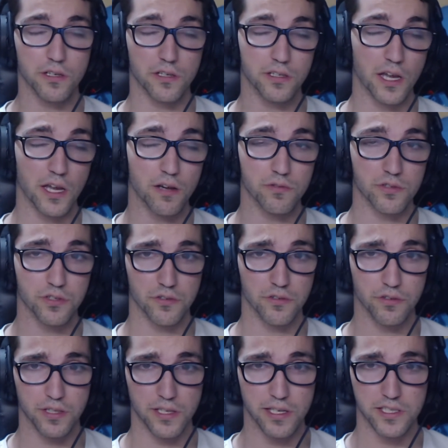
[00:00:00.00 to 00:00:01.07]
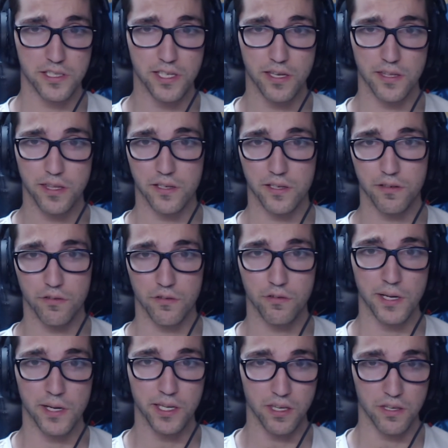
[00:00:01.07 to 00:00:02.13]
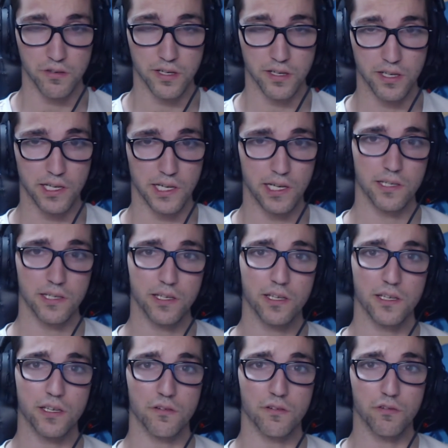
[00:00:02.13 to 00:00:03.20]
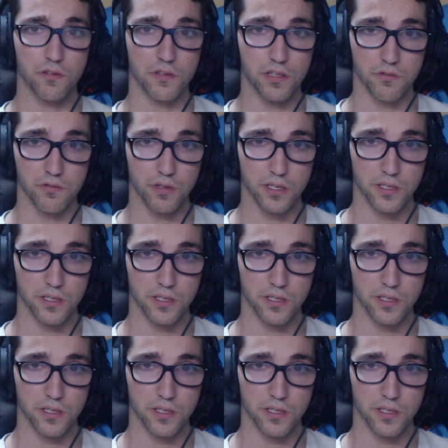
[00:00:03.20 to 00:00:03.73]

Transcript: ya como se conoce side deck o banquillo en general en el juego de Yugi